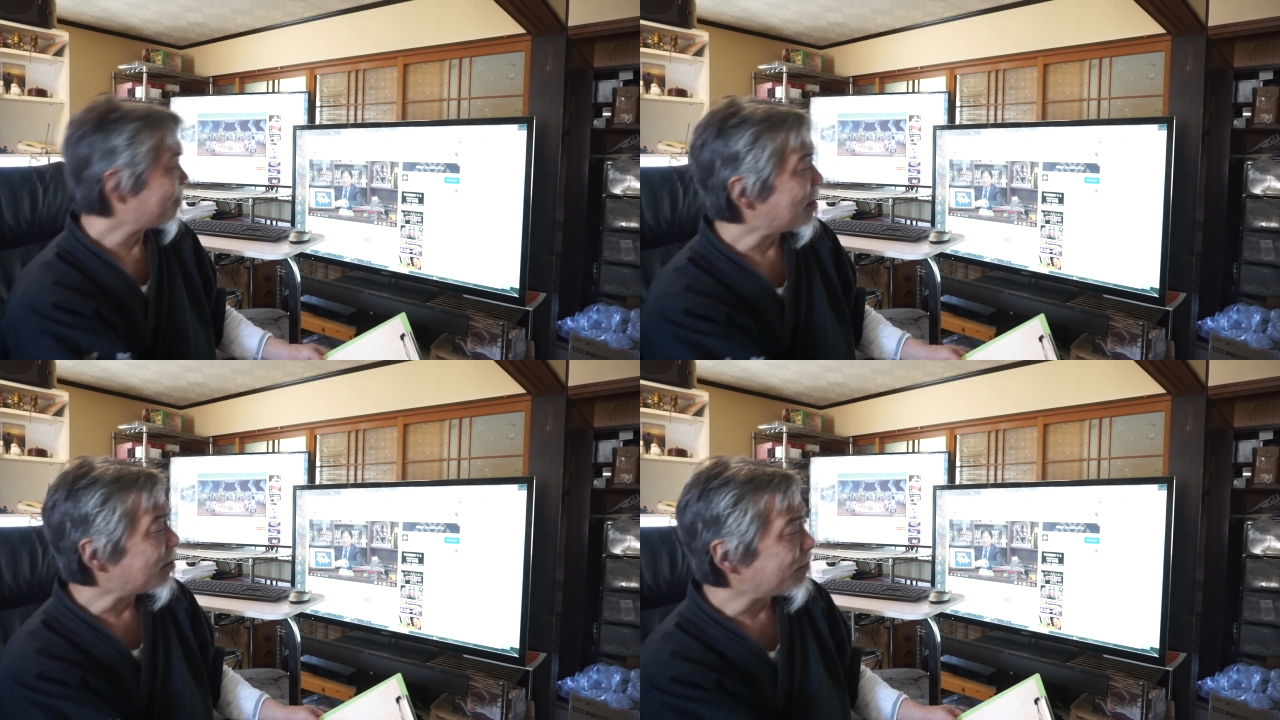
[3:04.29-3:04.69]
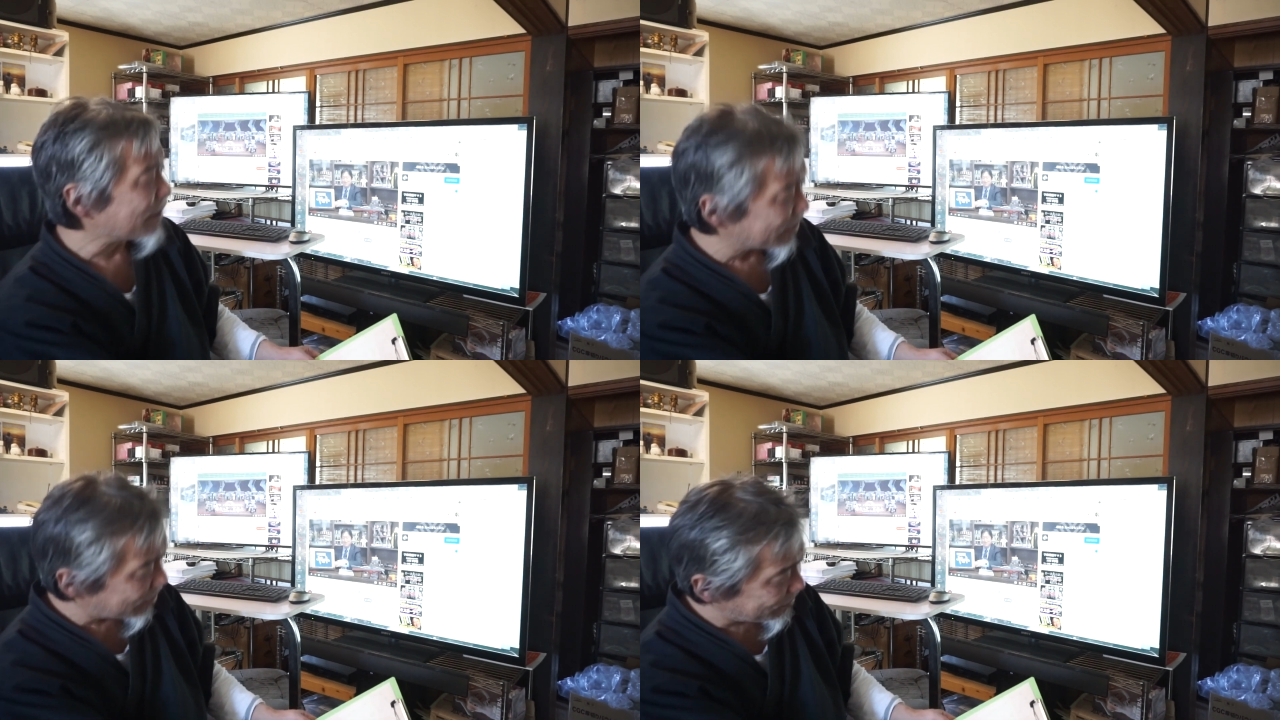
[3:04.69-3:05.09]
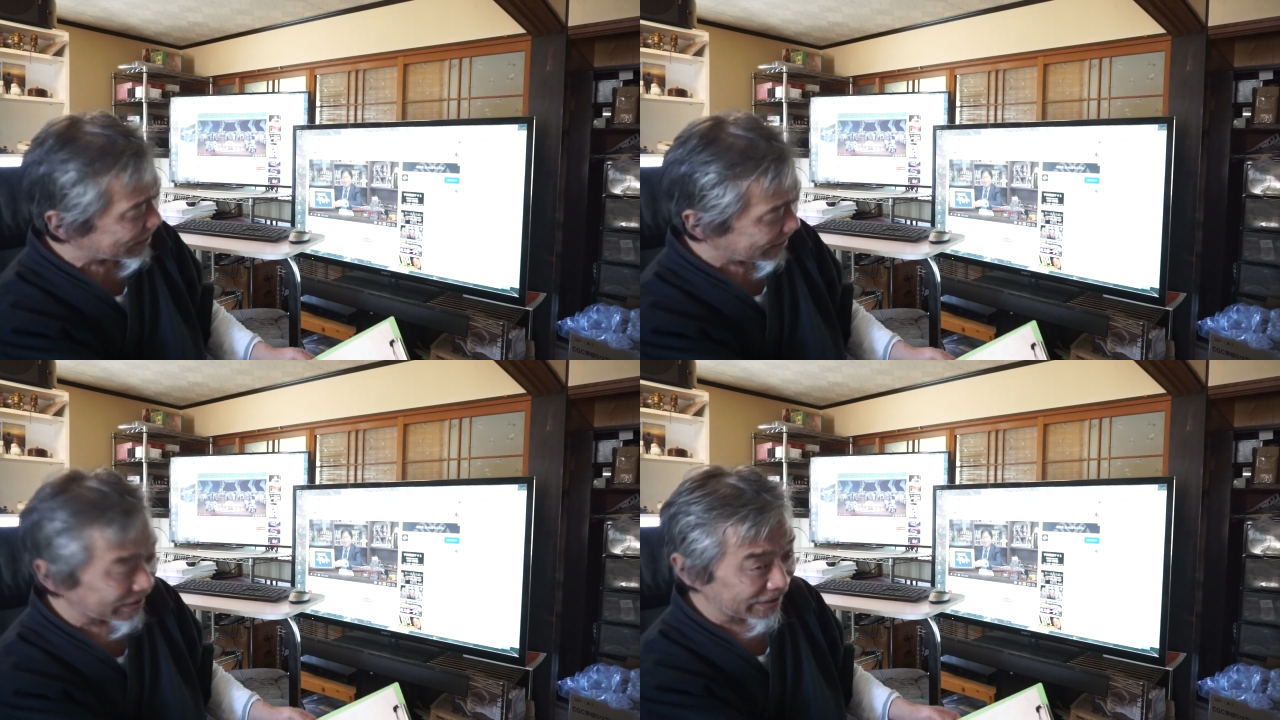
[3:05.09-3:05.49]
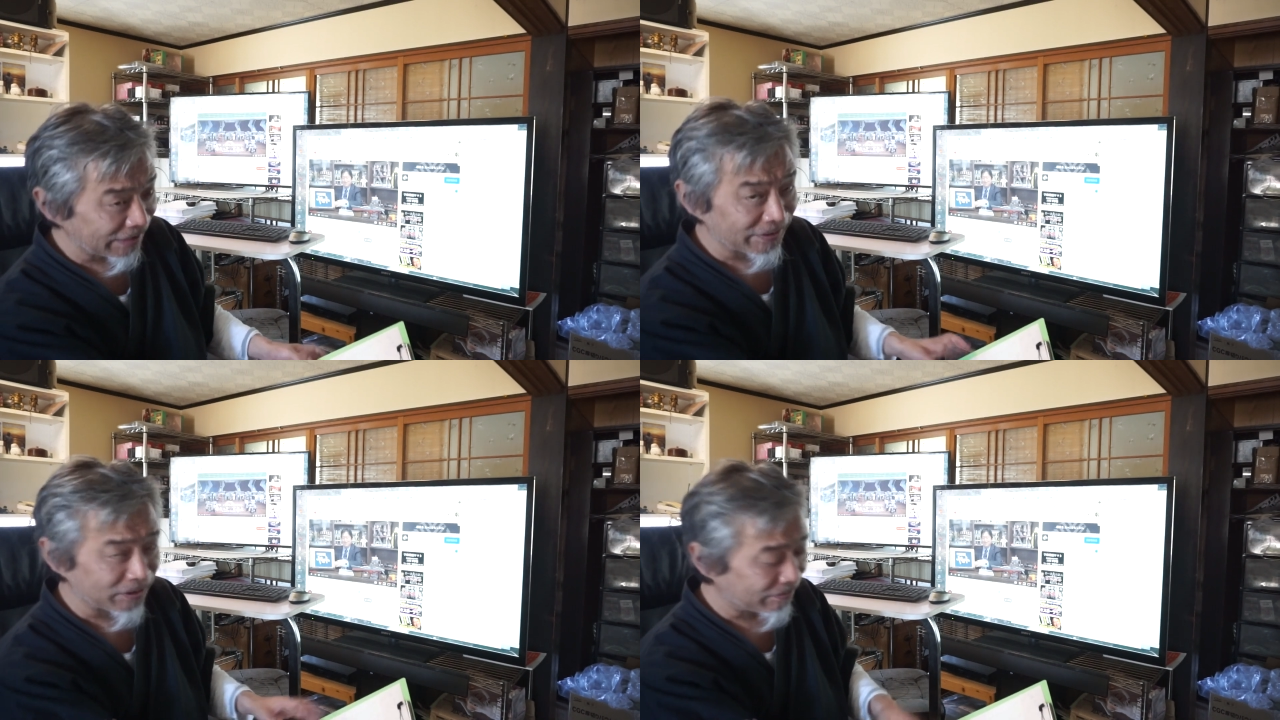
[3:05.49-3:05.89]
まあ、本編の方を見ていただ
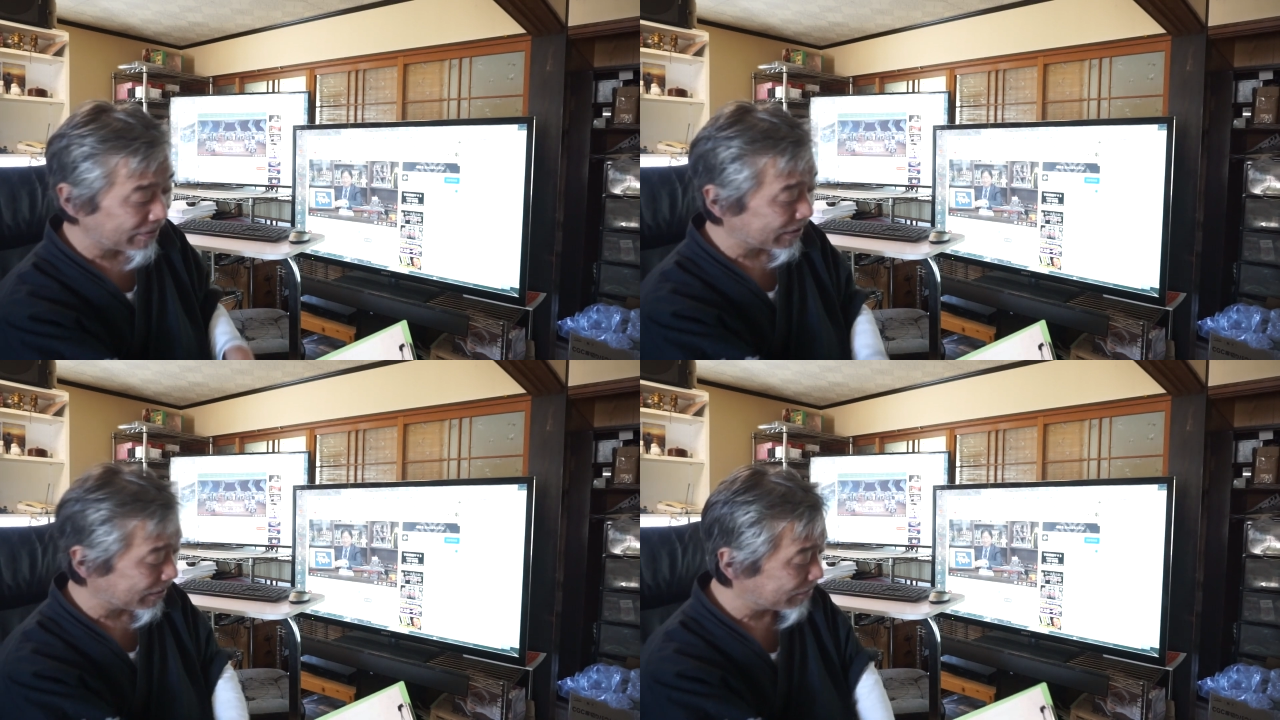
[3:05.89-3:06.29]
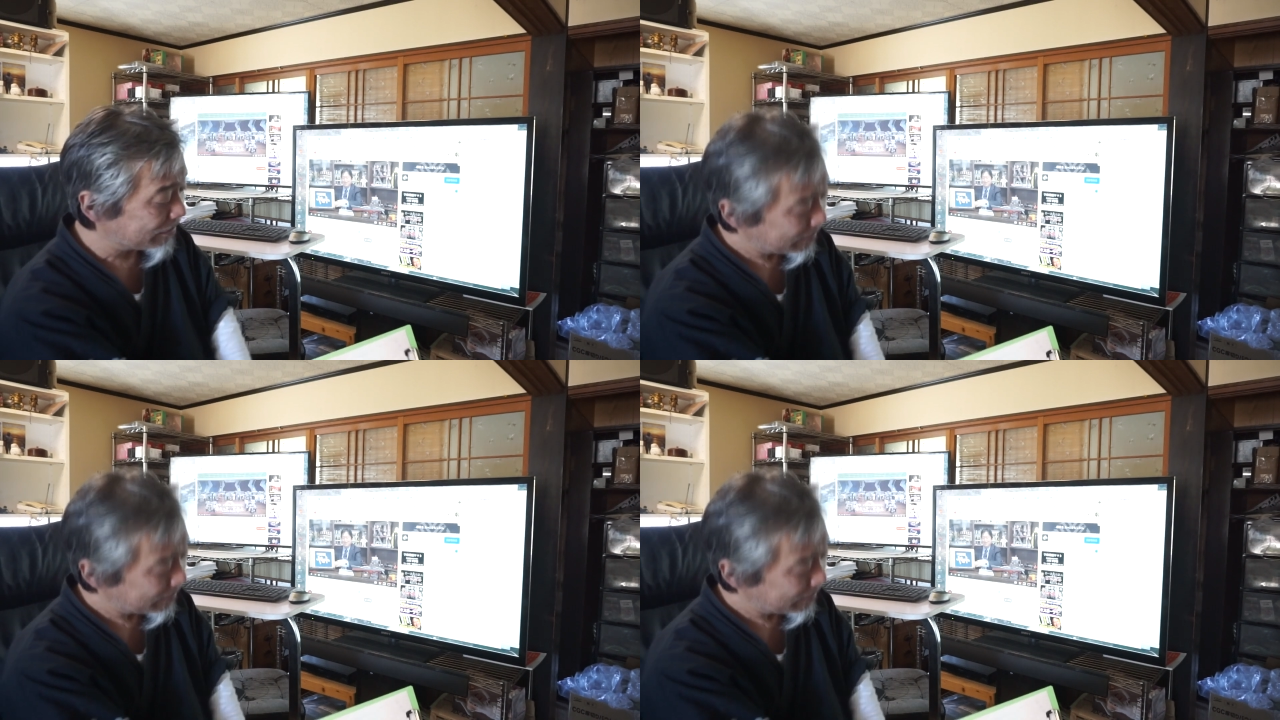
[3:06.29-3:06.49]
ければと思うんですけど